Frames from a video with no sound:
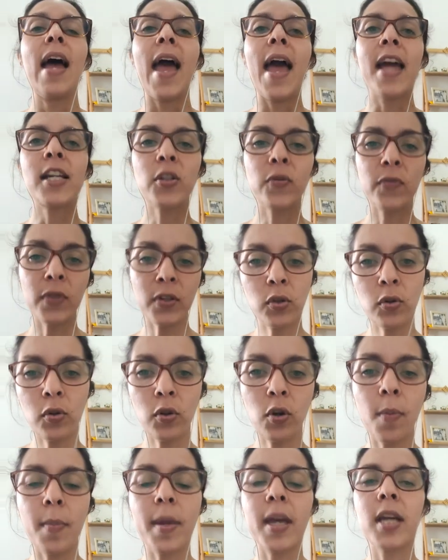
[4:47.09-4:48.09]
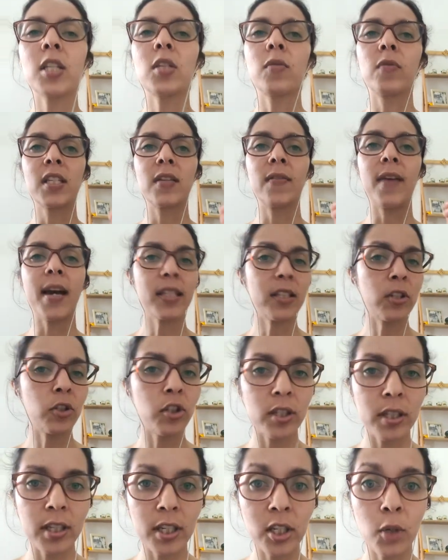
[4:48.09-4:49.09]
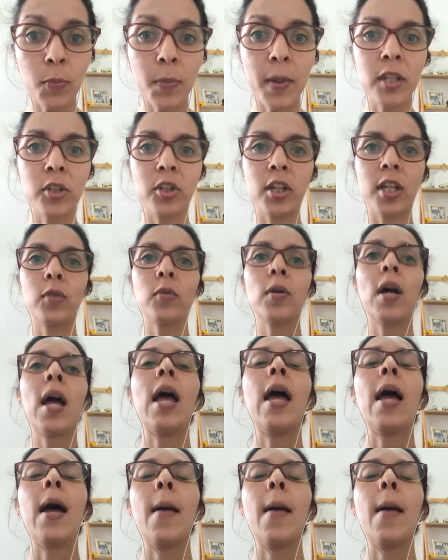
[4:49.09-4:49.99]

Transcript: É difícil no começo, você vai se sentir perdido,